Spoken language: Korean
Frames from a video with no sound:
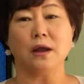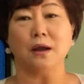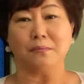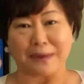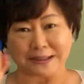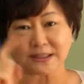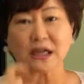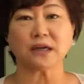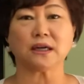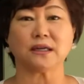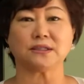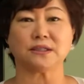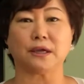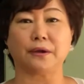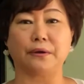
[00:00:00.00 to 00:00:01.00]

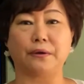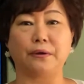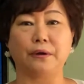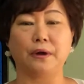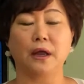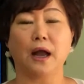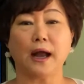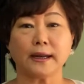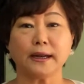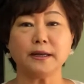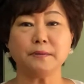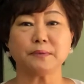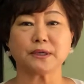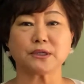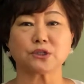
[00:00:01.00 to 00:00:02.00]
마찬가지예요.
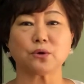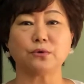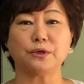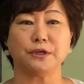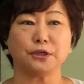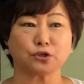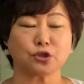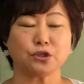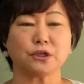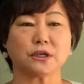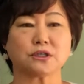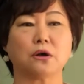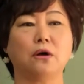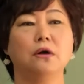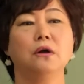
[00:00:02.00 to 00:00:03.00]
하나님께서 오늘
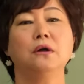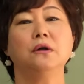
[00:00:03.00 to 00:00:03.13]
예수님께서